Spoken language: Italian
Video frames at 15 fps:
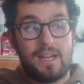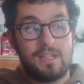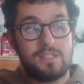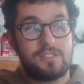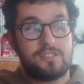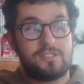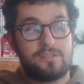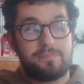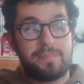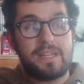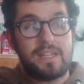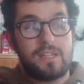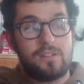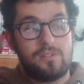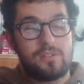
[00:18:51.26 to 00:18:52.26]

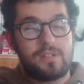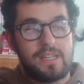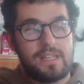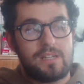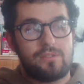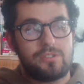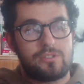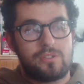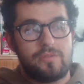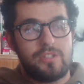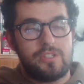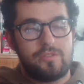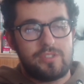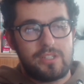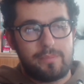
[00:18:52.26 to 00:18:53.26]
spero che questo
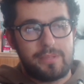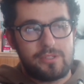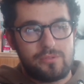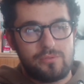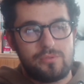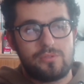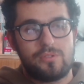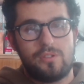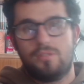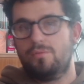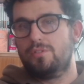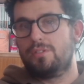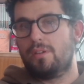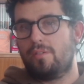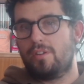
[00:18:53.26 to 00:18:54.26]
video vi sia piaciuto,
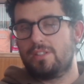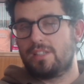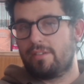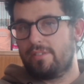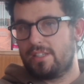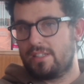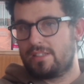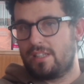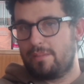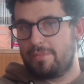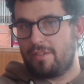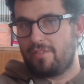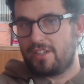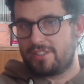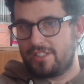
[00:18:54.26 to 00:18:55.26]
l'ultima volta che vedrete la mia
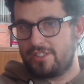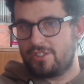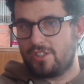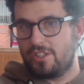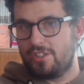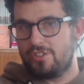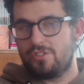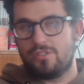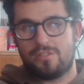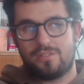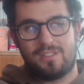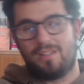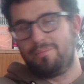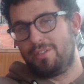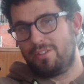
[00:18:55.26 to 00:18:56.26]
faccia in screenshot,
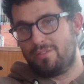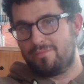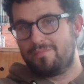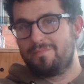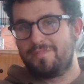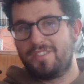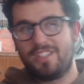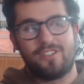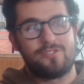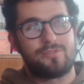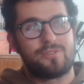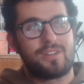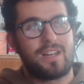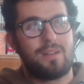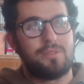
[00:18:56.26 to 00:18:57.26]
almeno finché non
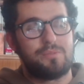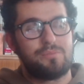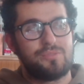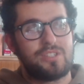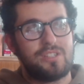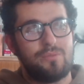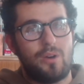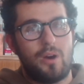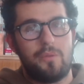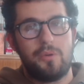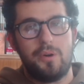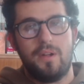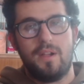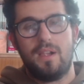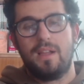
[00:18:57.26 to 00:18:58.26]
tornerà a Bermuda di nuovo,
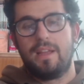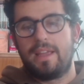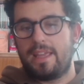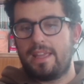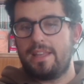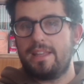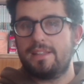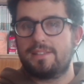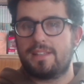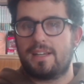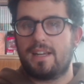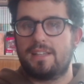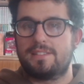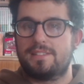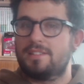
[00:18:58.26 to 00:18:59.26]
e niente
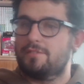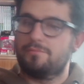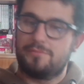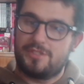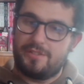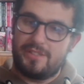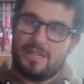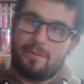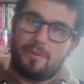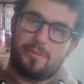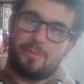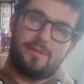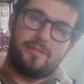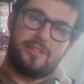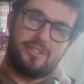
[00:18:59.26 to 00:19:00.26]
ragazzi, ci vediamo al
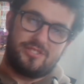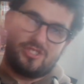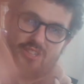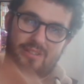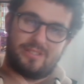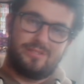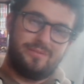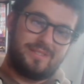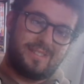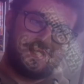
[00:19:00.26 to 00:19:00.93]
prossimo video, ciao a tutti!